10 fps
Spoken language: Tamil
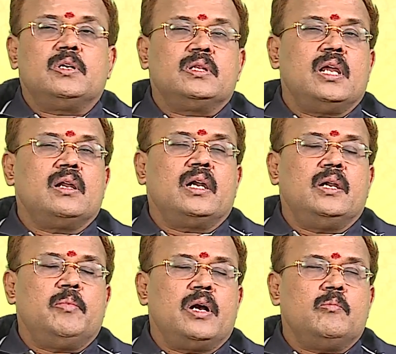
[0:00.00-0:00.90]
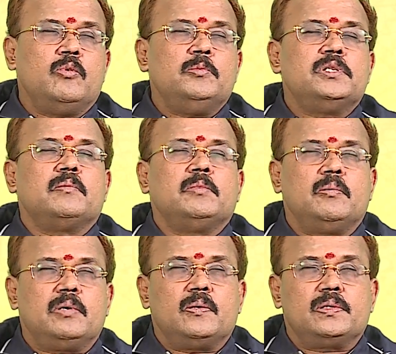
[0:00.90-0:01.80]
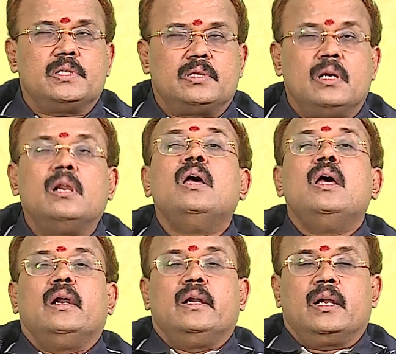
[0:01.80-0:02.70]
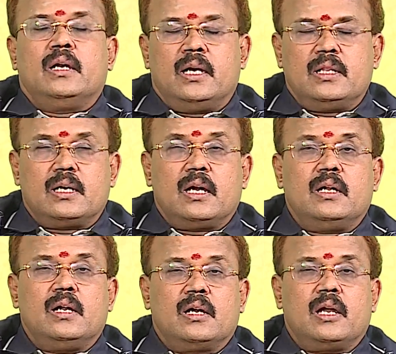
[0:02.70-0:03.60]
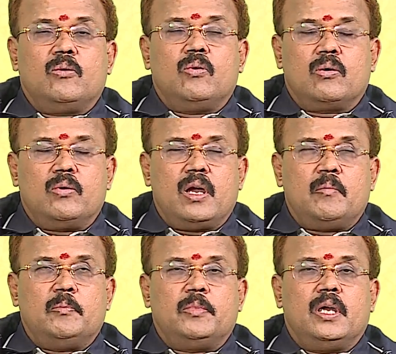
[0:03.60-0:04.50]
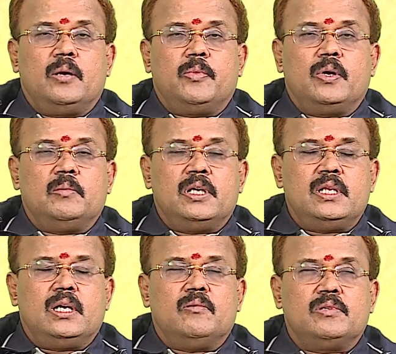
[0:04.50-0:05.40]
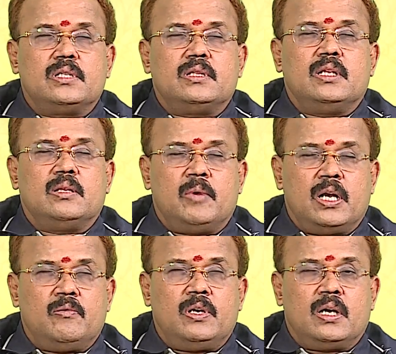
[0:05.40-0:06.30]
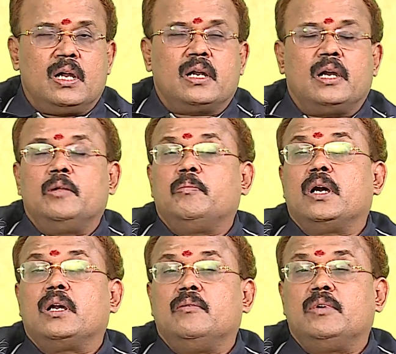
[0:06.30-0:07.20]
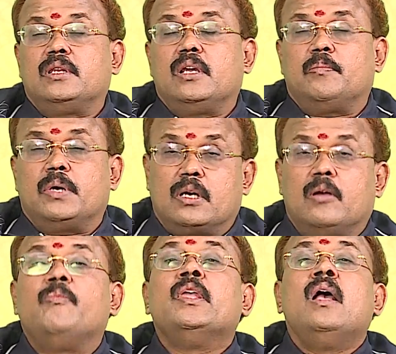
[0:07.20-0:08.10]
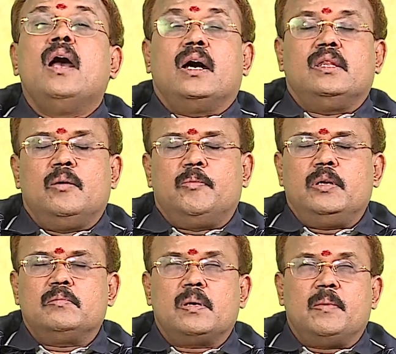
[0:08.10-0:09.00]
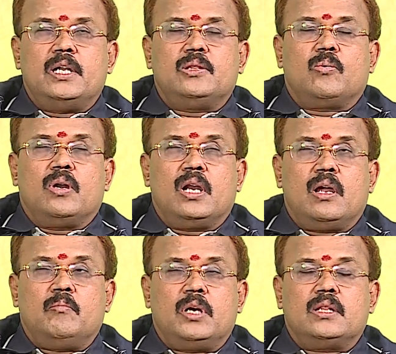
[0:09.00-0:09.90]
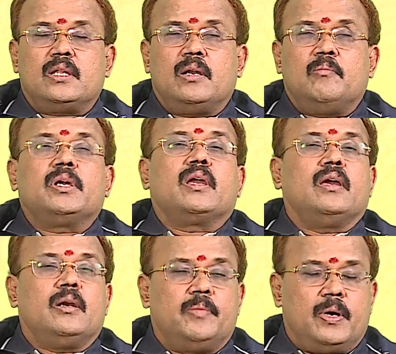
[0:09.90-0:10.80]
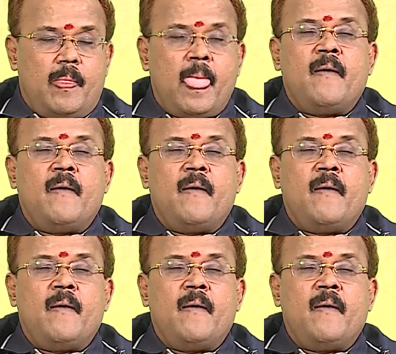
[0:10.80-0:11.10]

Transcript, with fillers: இருந்தாலும் கண்டிப்பாக பூமி சம்பந்தப்பட்ட விஷயத்தில் நீங்கள் நினைத்த காரியங்கள் கைகூடக்கூடிய அமைப்பு ஏற்படும் எதிரிகள் விஷயத்தில் இந்த மலவீனங்கள் கண்டிப்பாக நிவர்த்தி ஏற்பட்டு அதை எப்படியும் சமாளித்து கொள்ளலாம் என்ற தன்னம்பிக்கை ஏற்படும்